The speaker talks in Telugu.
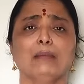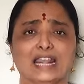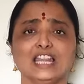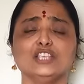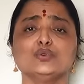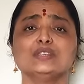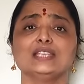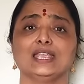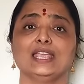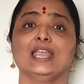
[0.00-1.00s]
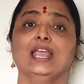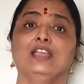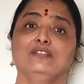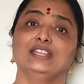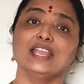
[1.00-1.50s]
మనల్ని చూసి
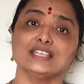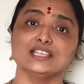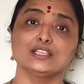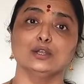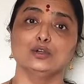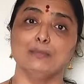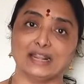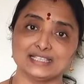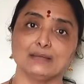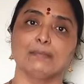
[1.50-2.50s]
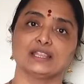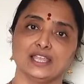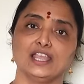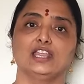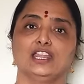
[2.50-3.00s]
విదేశస్తులు మన
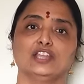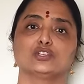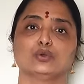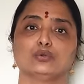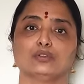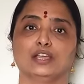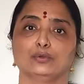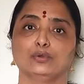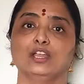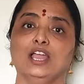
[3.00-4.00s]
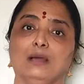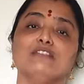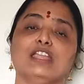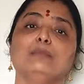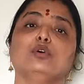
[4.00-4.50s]
సంప్రదాయాన్ని నేర్చుకుంటున్నారు
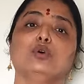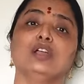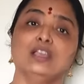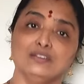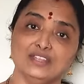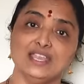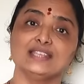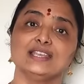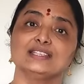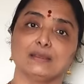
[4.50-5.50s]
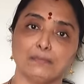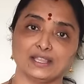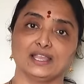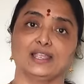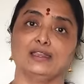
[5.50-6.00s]
మనమేమో విదేశీ
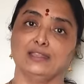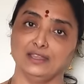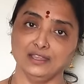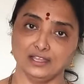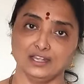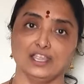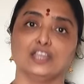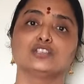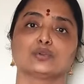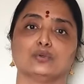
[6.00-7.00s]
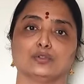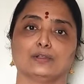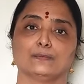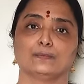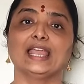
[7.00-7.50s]
సంప్రదాయాన్ని
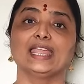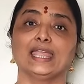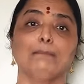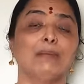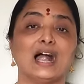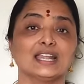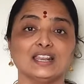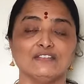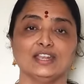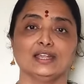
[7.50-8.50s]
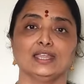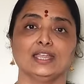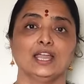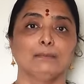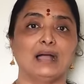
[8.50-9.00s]
నేర్చుకుంటున్నాం అలాగే పాటలు వినండి
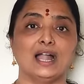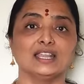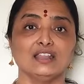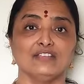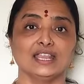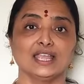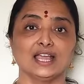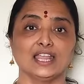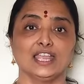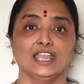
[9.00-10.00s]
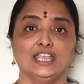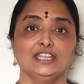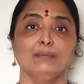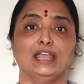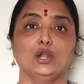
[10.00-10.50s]
పాటలు వినంగానే
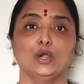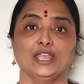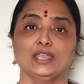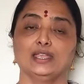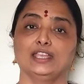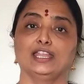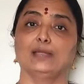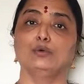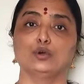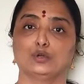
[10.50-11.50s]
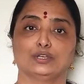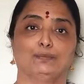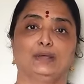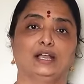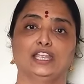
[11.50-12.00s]
ఇది మెలోడీ ఇదేమో
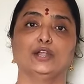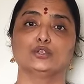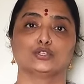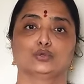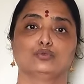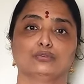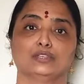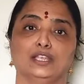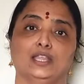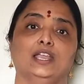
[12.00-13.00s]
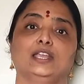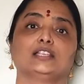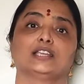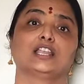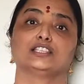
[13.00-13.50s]
ఏడుస్తూ ఉంటుంది
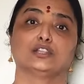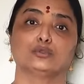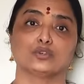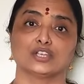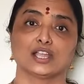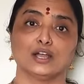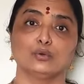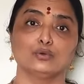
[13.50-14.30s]
ఇది చాలా సంతోషంగా